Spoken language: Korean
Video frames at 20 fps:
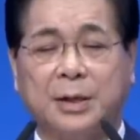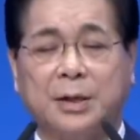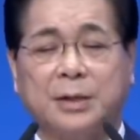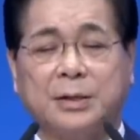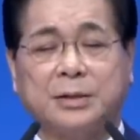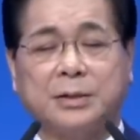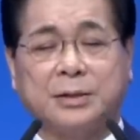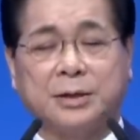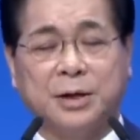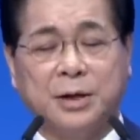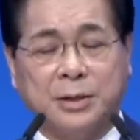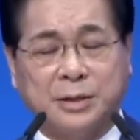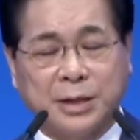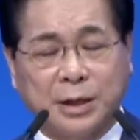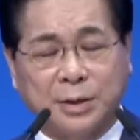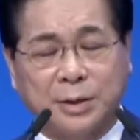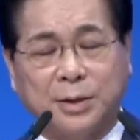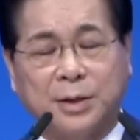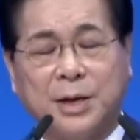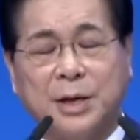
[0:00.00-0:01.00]

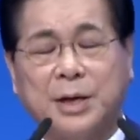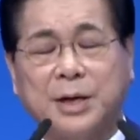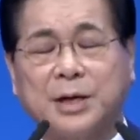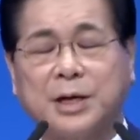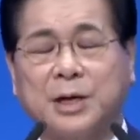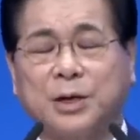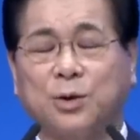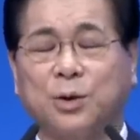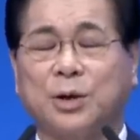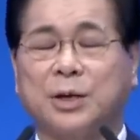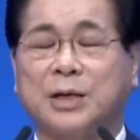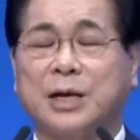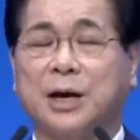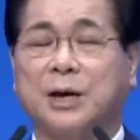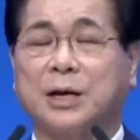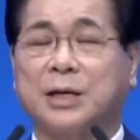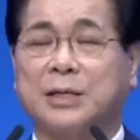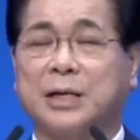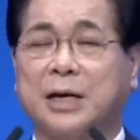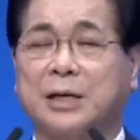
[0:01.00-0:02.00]
절대로 기도를
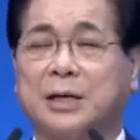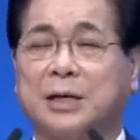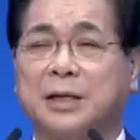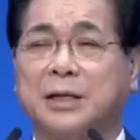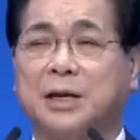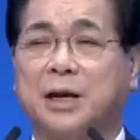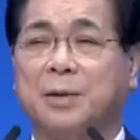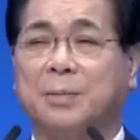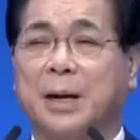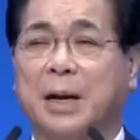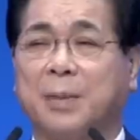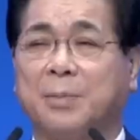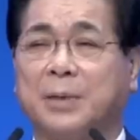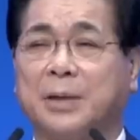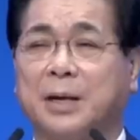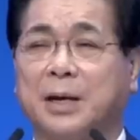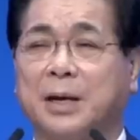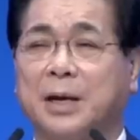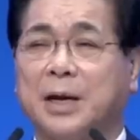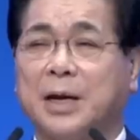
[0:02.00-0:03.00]
게으르지 않게 되기를
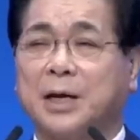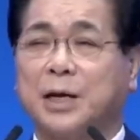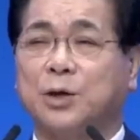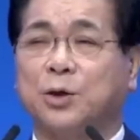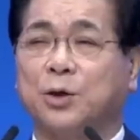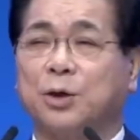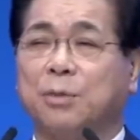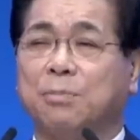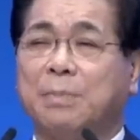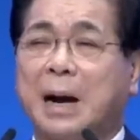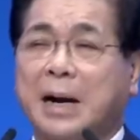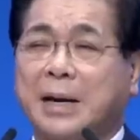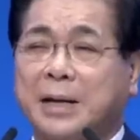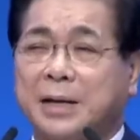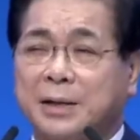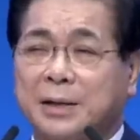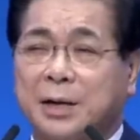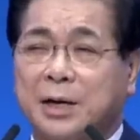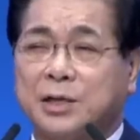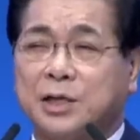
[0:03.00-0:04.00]
바랍니다 기도는
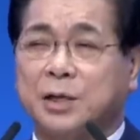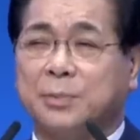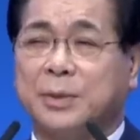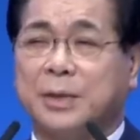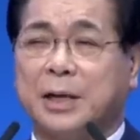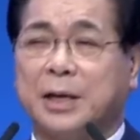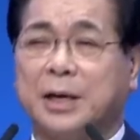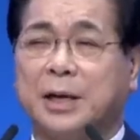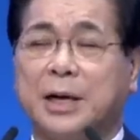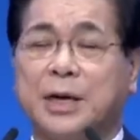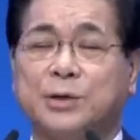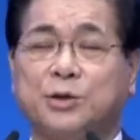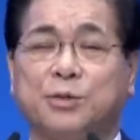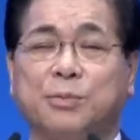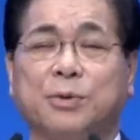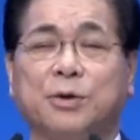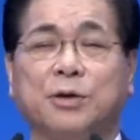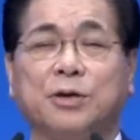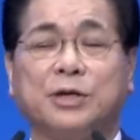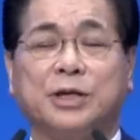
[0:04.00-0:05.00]
맡기는 것입니다
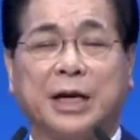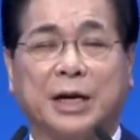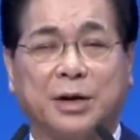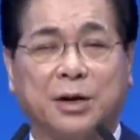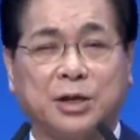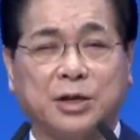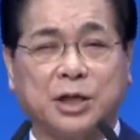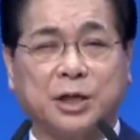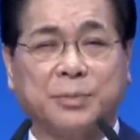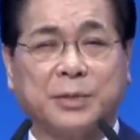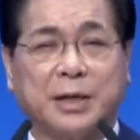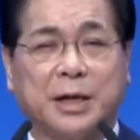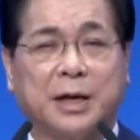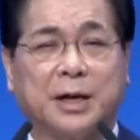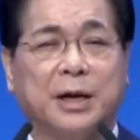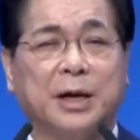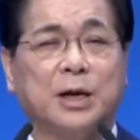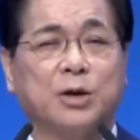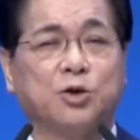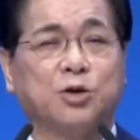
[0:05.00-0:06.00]
주님을 의지하는 것입니다
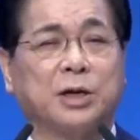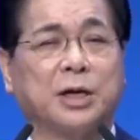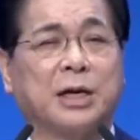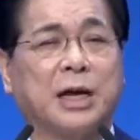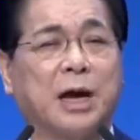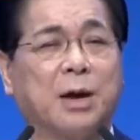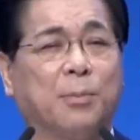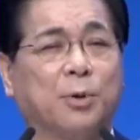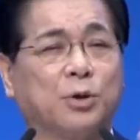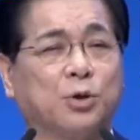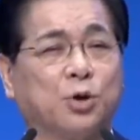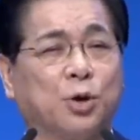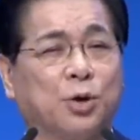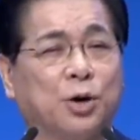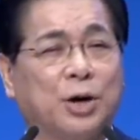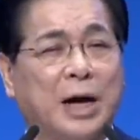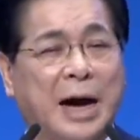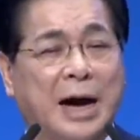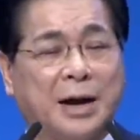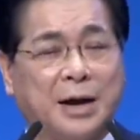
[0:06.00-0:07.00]
주님께 나의 모든
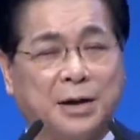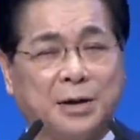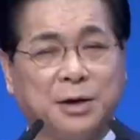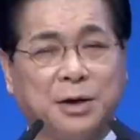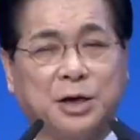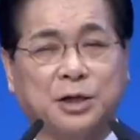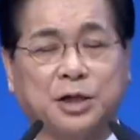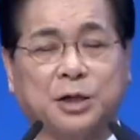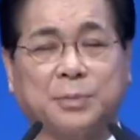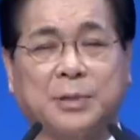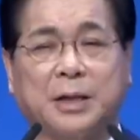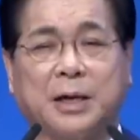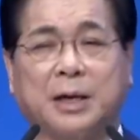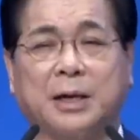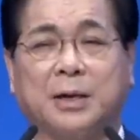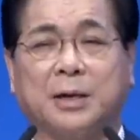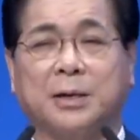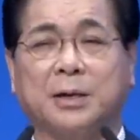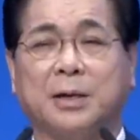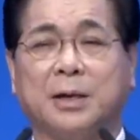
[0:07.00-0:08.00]
손을 아래는
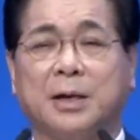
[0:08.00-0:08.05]
것입니다